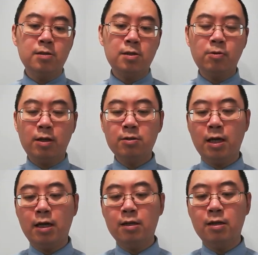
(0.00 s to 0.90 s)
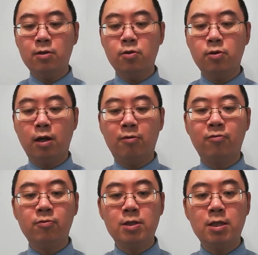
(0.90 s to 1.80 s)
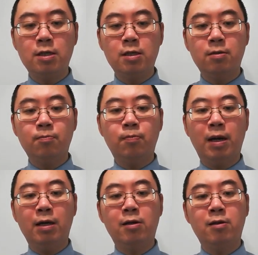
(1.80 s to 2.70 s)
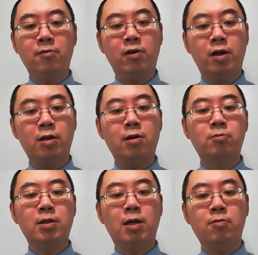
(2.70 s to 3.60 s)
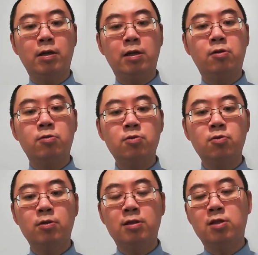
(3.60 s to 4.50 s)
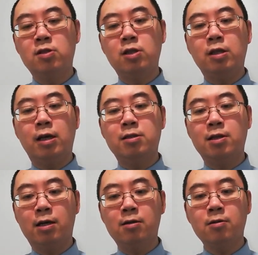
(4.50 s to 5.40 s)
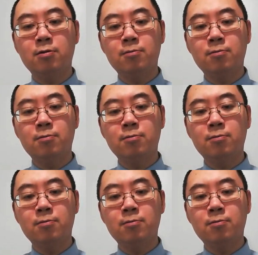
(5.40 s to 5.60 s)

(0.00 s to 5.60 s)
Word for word: 就刚才那对老夫妻派发口罩给邻居的事情来讲嘛，